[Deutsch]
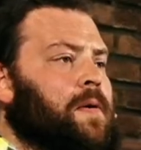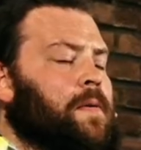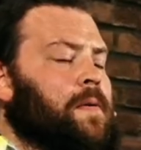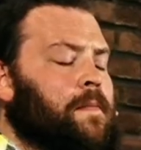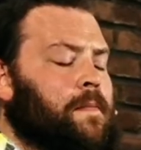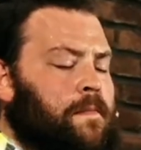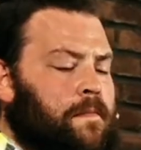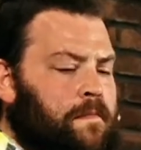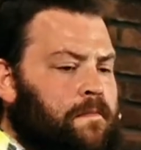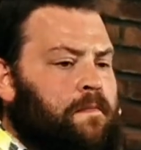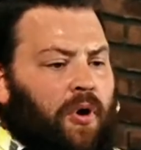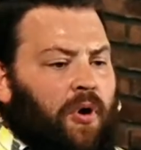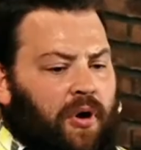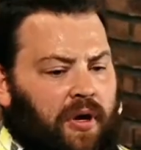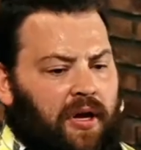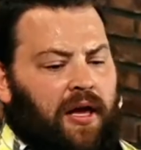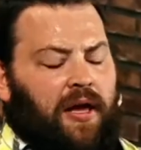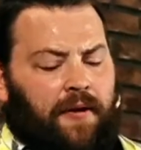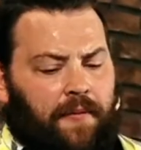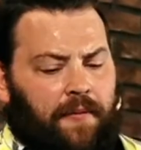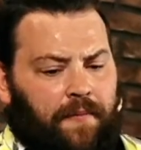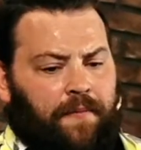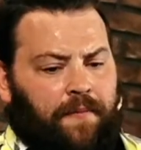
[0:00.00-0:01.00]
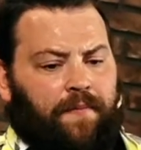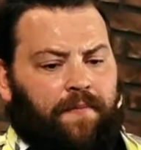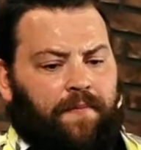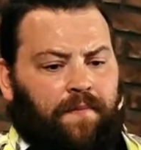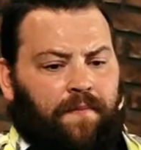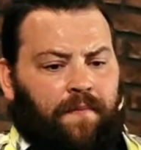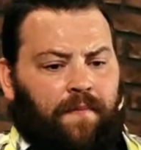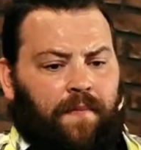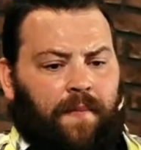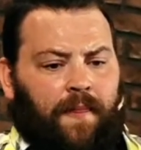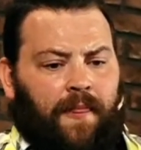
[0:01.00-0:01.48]
Hm, okay.
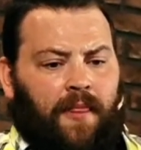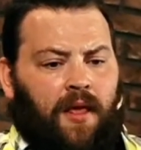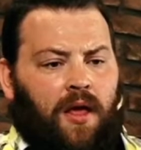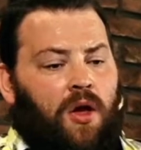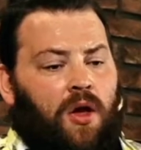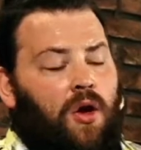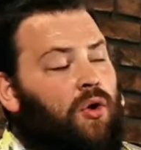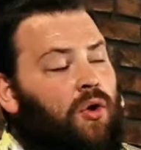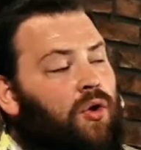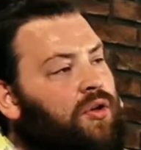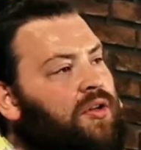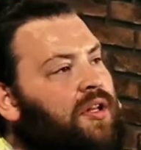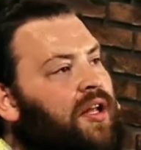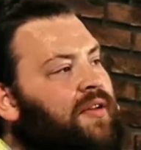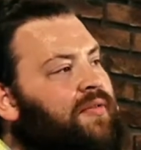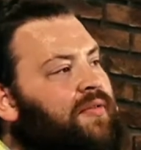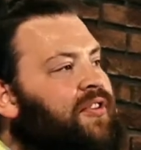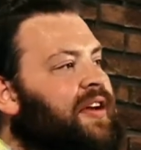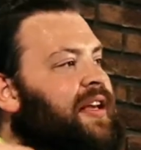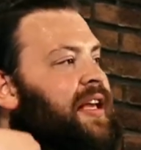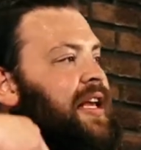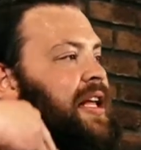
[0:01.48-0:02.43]
Und dann vergehen